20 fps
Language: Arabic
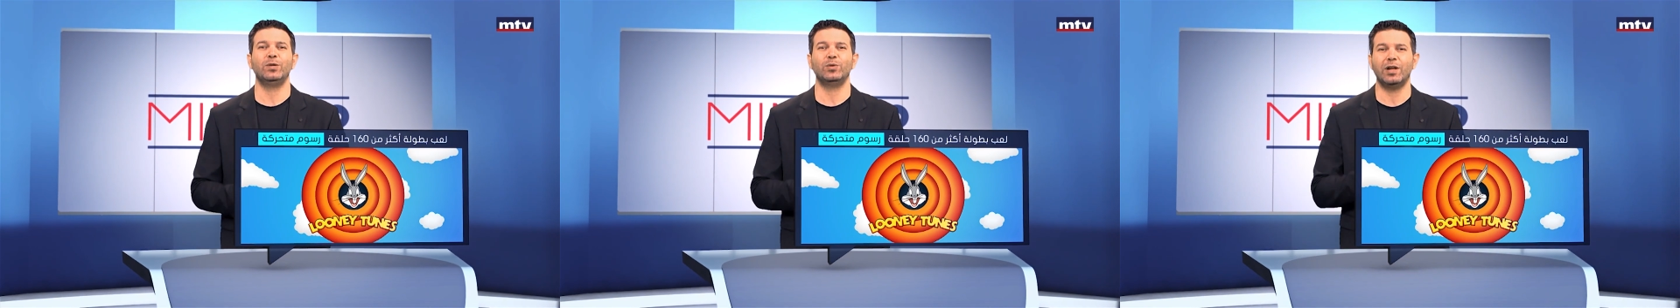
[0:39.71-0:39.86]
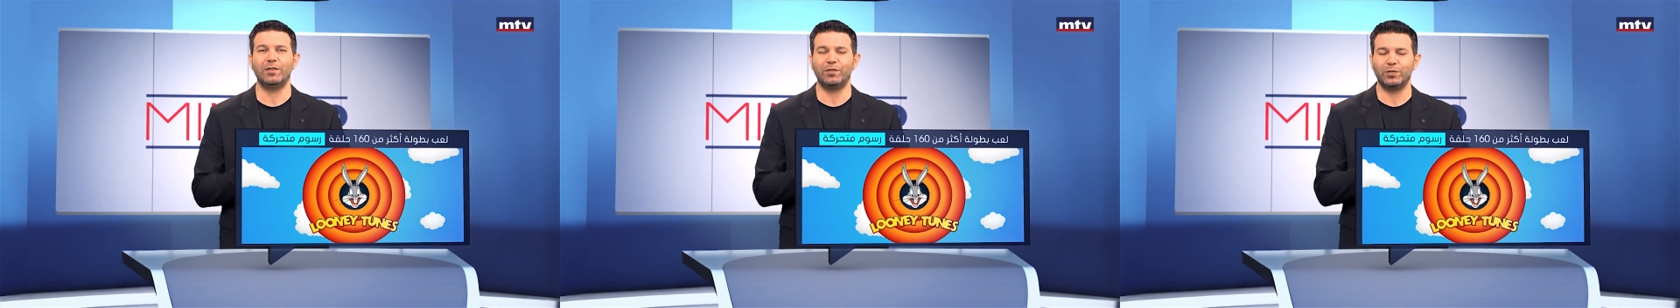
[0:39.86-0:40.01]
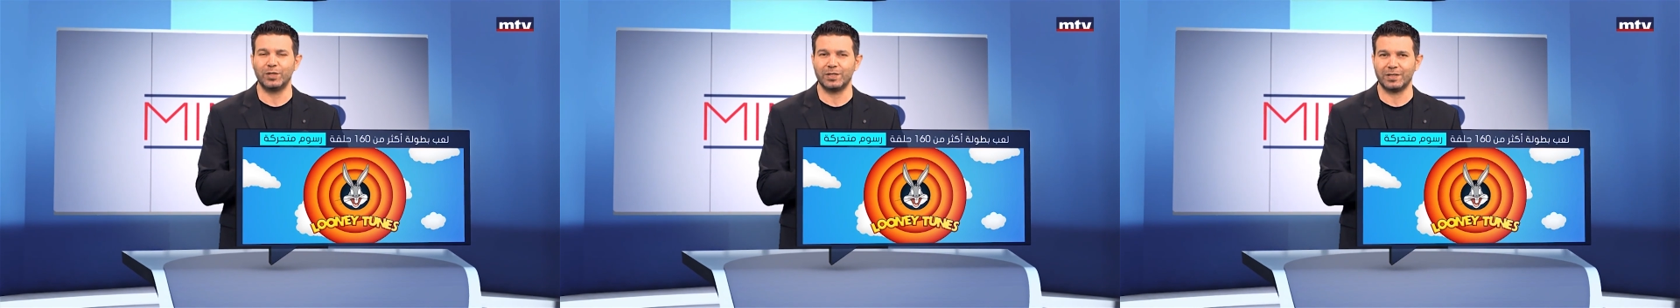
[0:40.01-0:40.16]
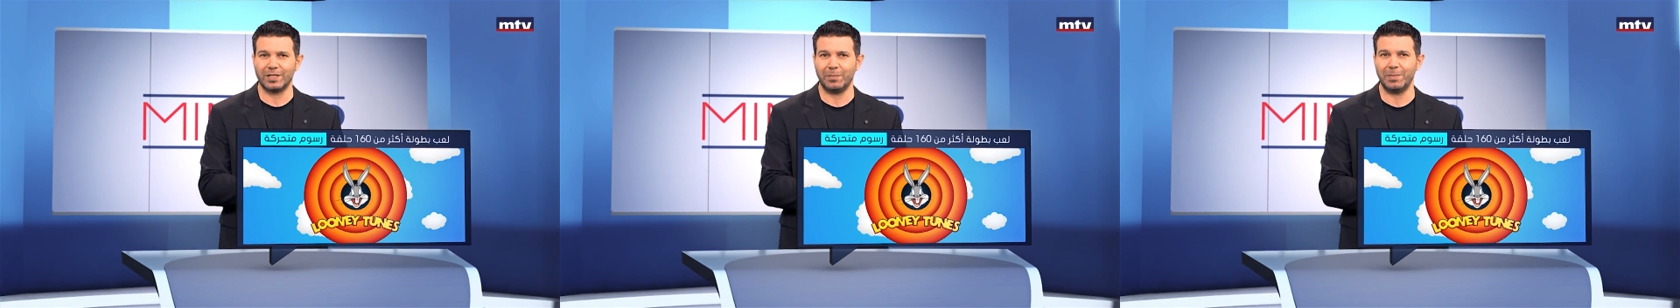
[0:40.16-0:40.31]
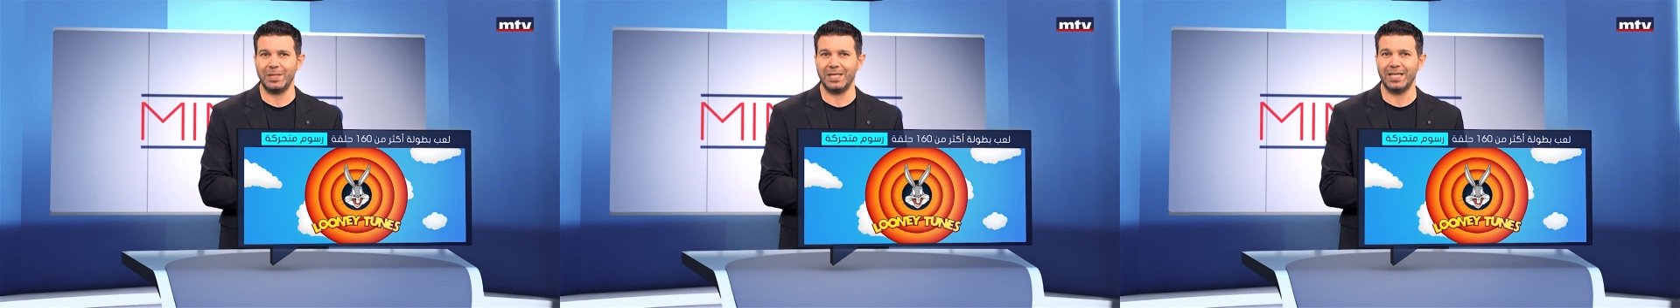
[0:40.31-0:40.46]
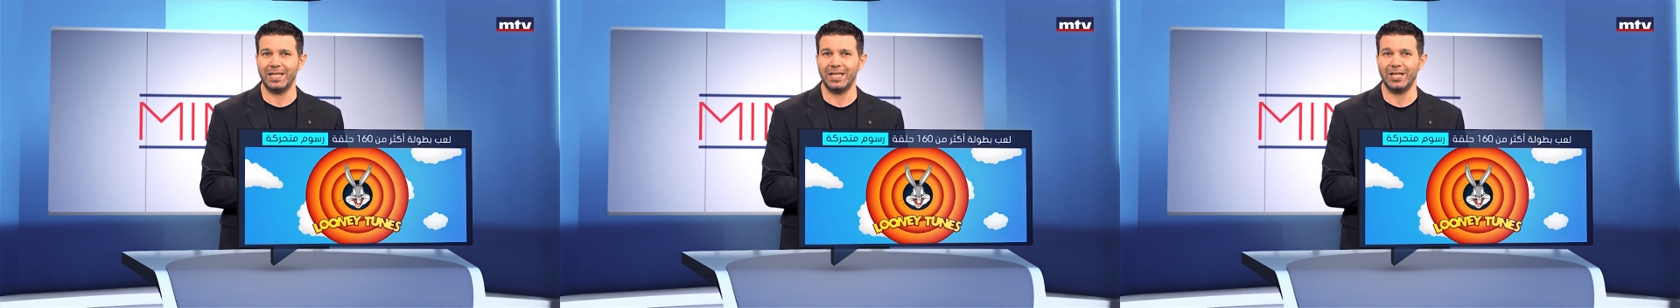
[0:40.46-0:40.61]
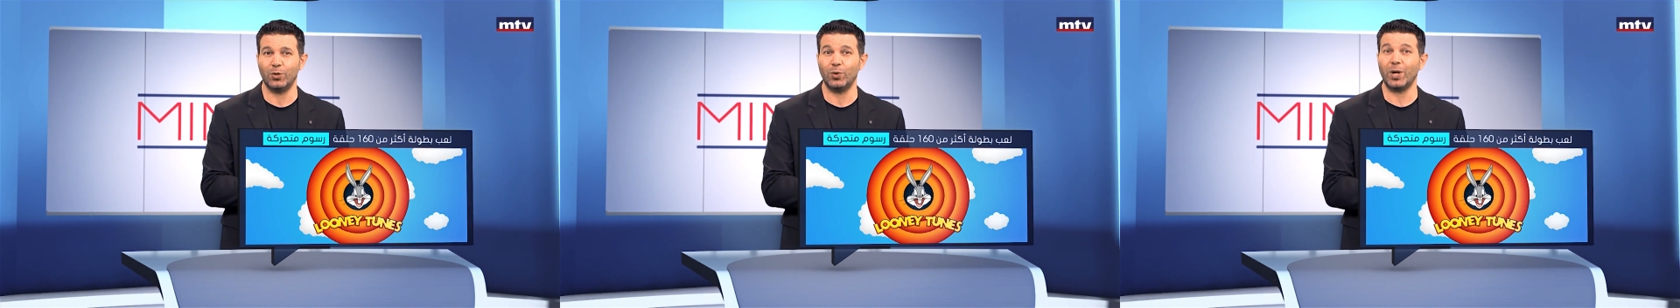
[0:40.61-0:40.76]
و
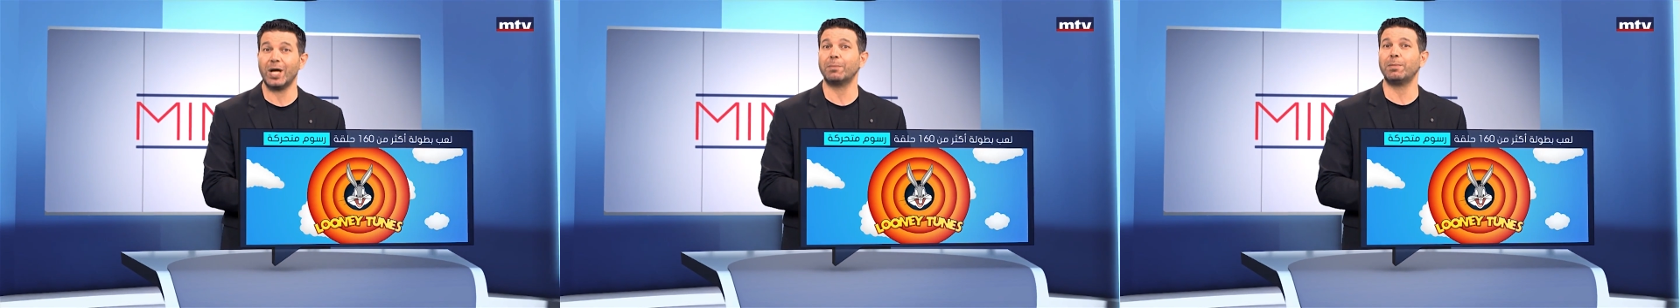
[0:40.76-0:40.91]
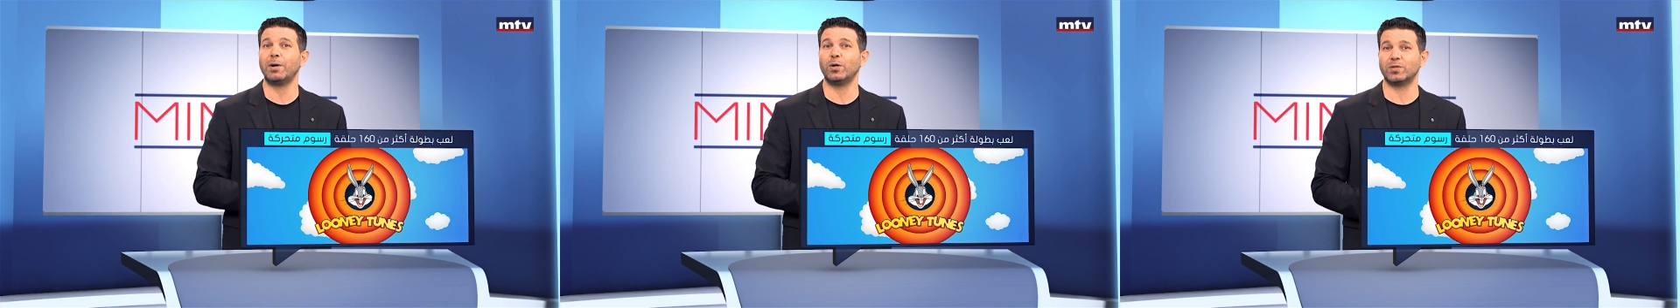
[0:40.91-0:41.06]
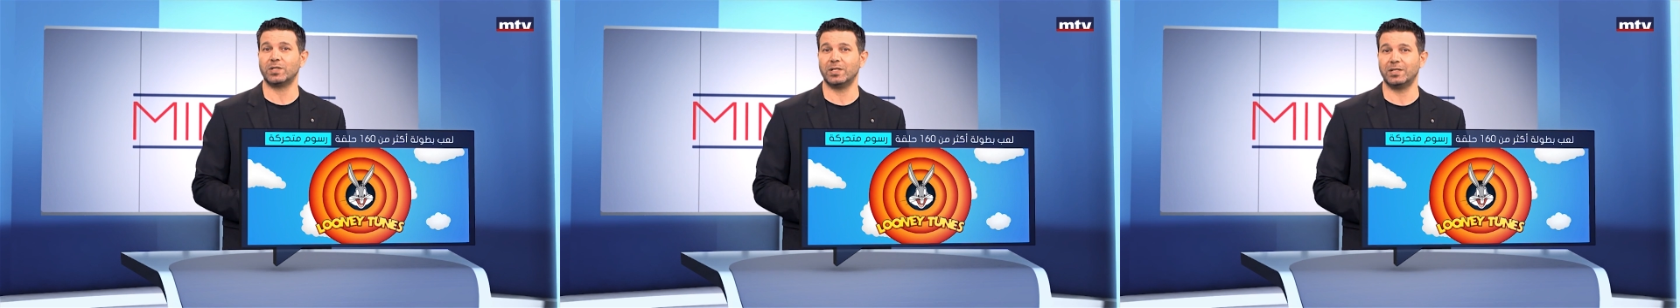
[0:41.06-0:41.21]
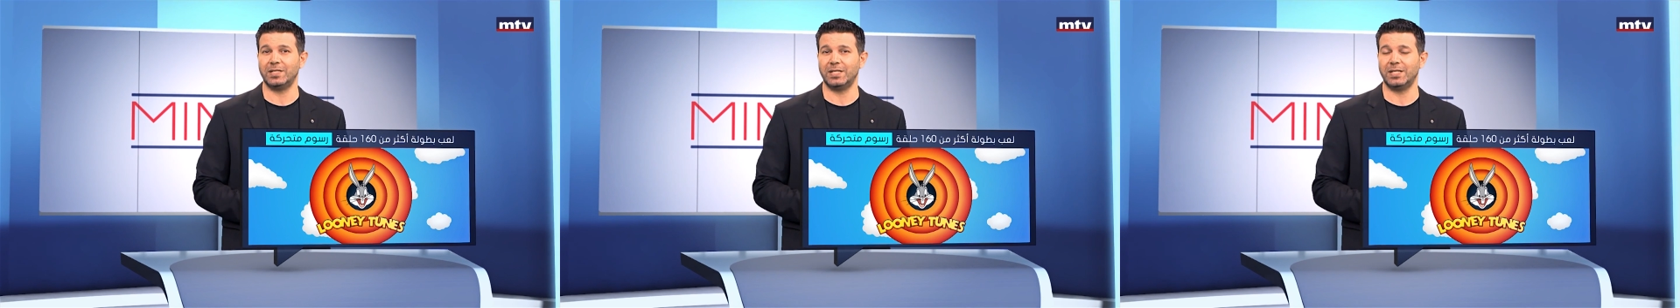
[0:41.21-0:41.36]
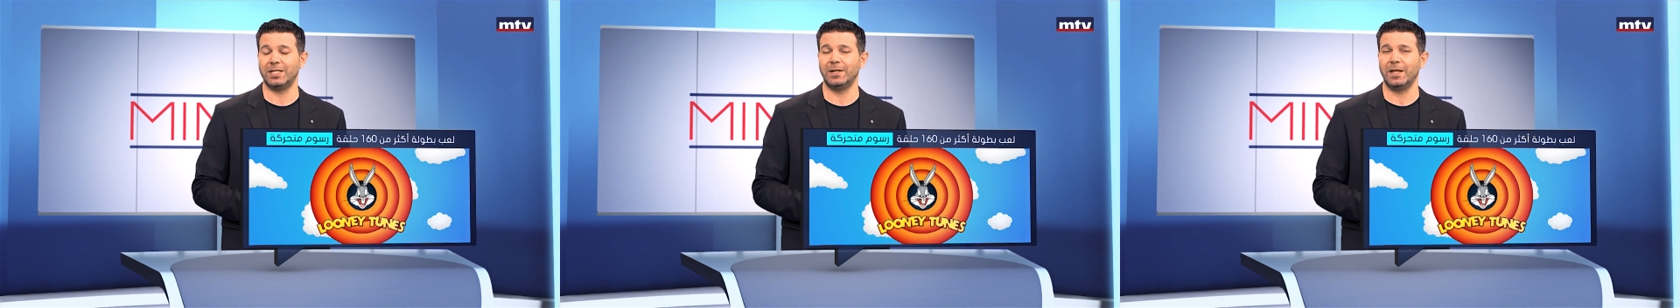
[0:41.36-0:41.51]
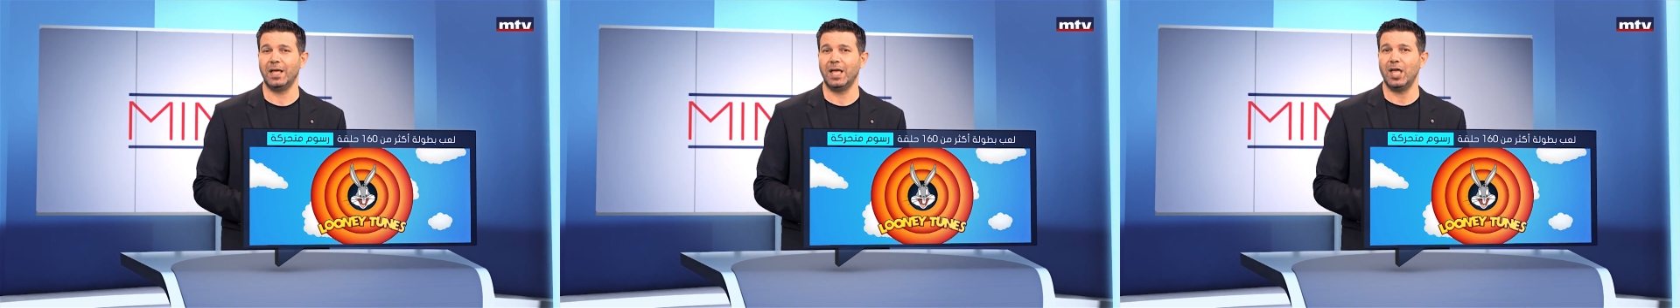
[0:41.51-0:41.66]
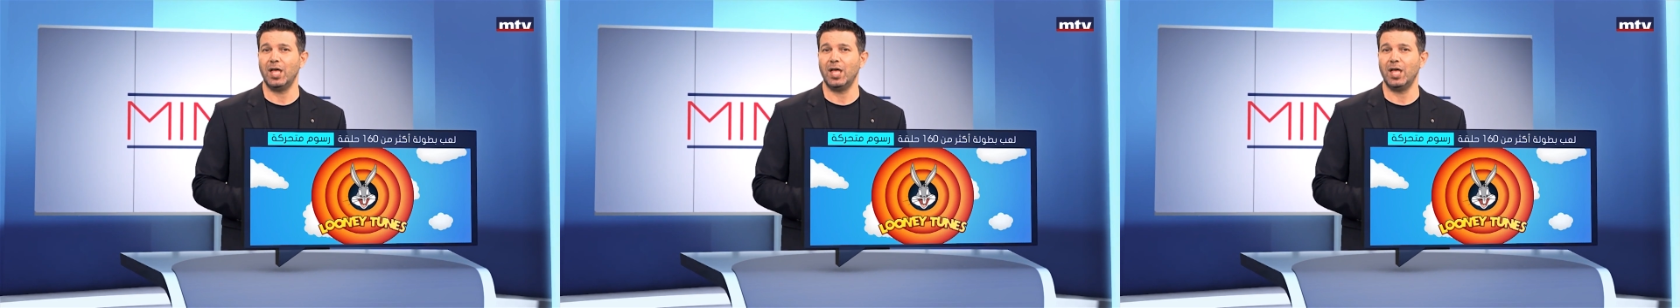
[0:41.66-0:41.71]
1964